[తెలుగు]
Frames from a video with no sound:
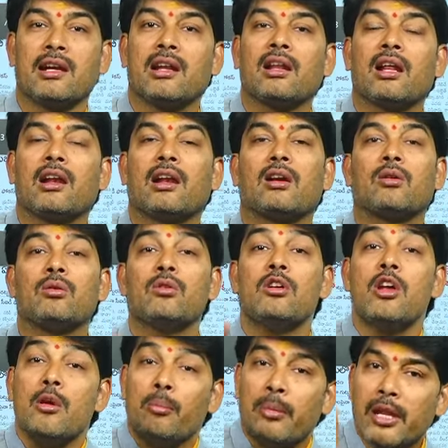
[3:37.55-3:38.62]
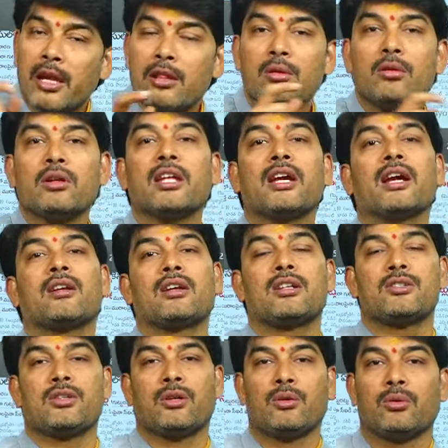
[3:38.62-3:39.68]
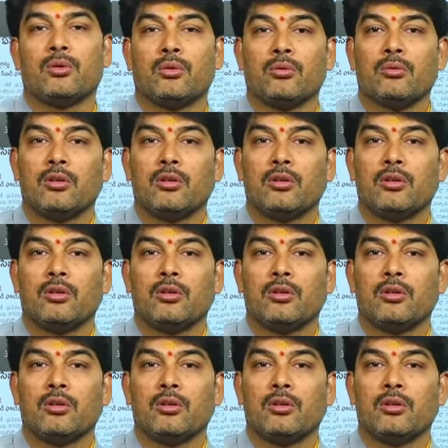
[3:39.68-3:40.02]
సెటిలర్లకు మీరు ఎందుకు టికెట్లు ఇచ్చిర్రు